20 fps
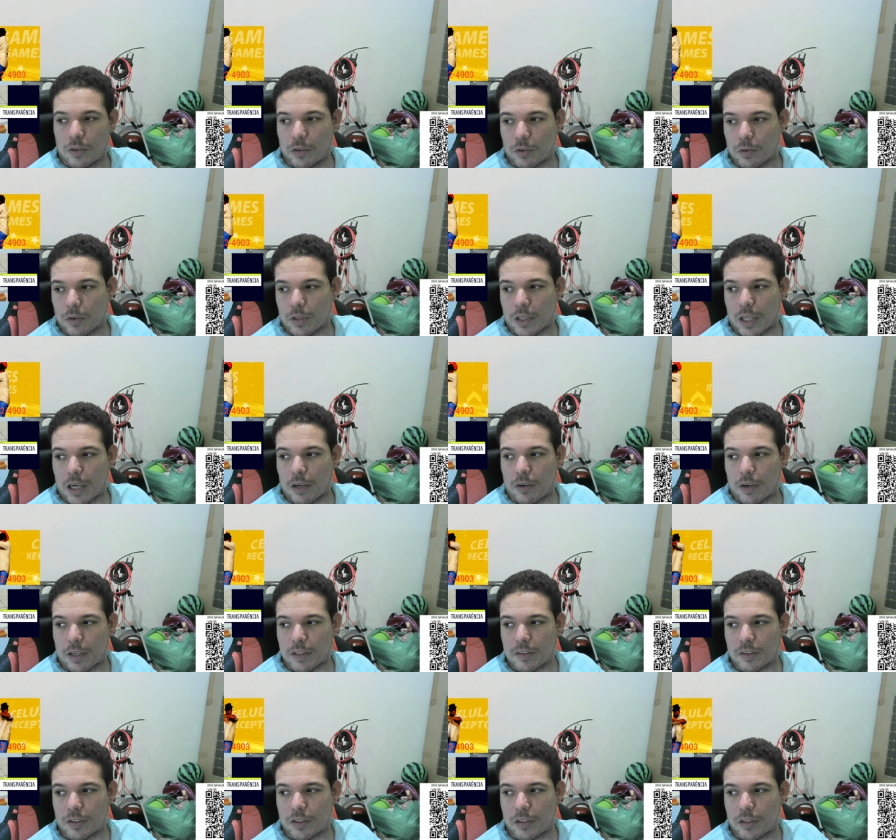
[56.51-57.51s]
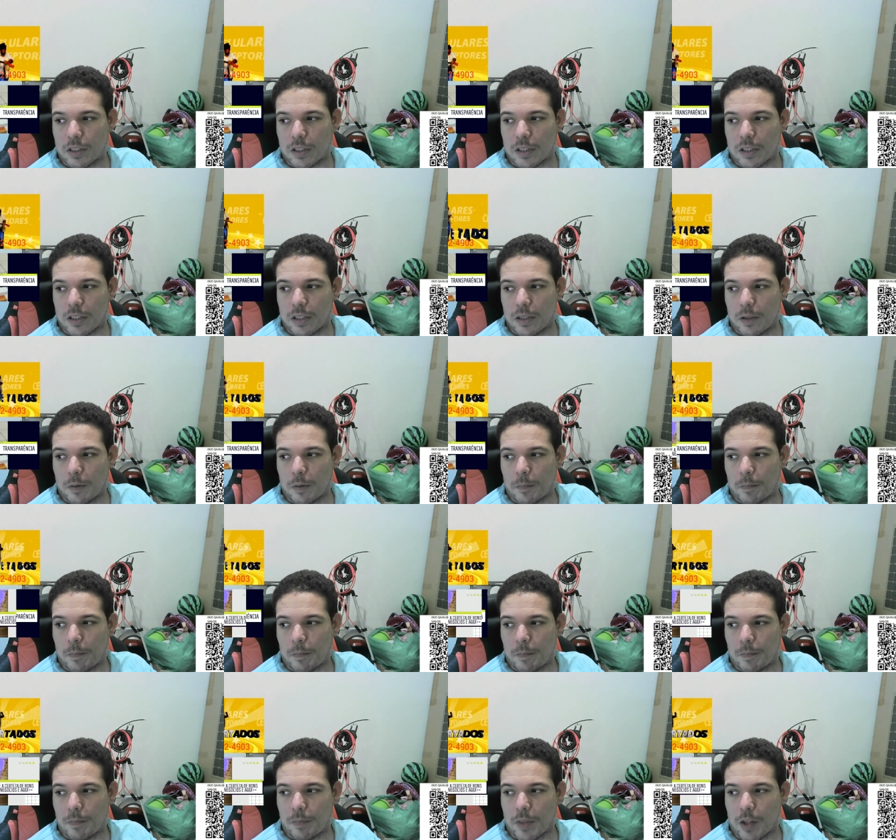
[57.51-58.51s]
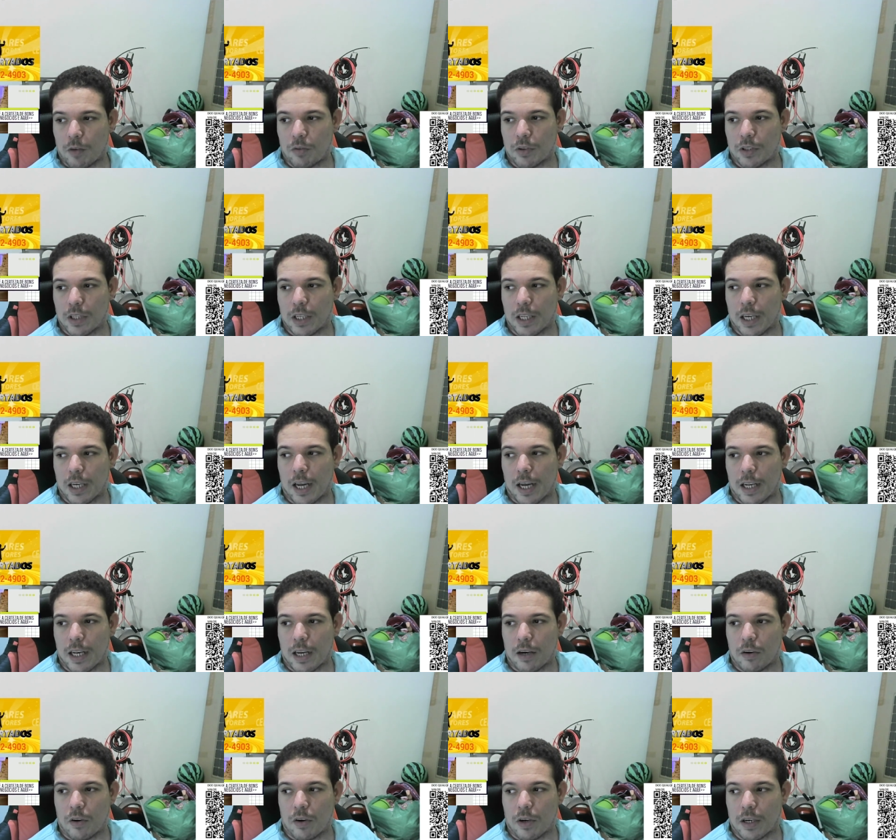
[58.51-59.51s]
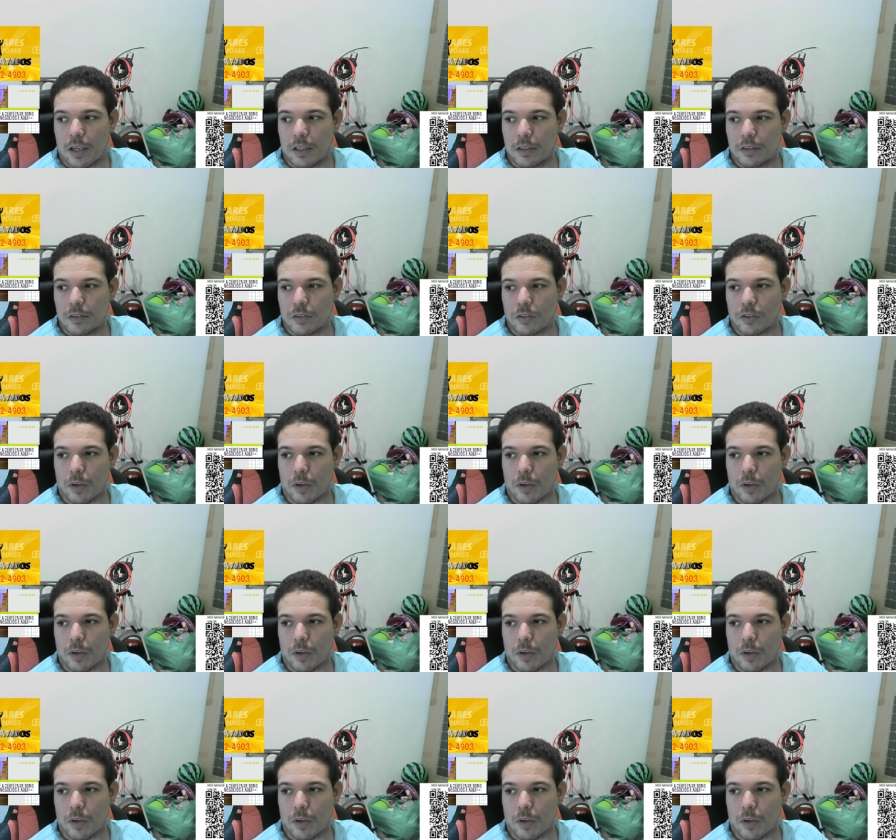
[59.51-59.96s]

Eu estou até agora assistindo aqui. Eu vou desligar ele agora, só